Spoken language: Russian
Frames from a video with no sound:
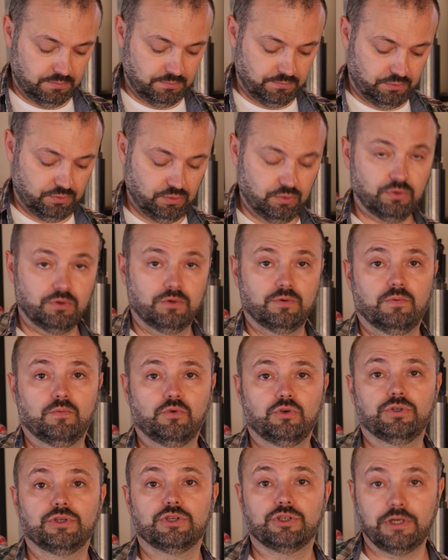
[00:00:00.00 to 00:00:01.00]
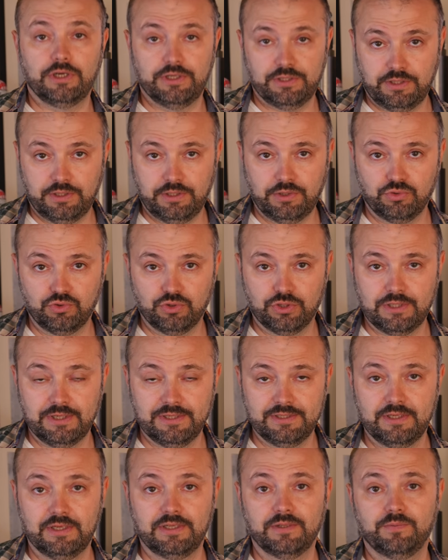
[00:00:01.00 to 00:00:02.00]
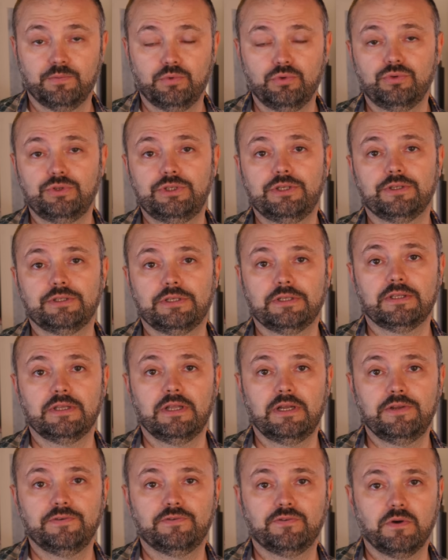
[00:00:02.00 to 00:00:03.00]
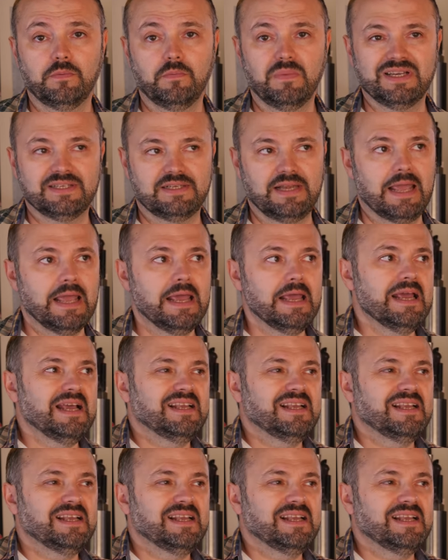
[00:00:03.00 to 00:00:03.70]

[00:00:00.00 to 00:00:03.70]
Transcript: Все, можно жарить, как я уже сказал. Буду делать это на оливковом масле.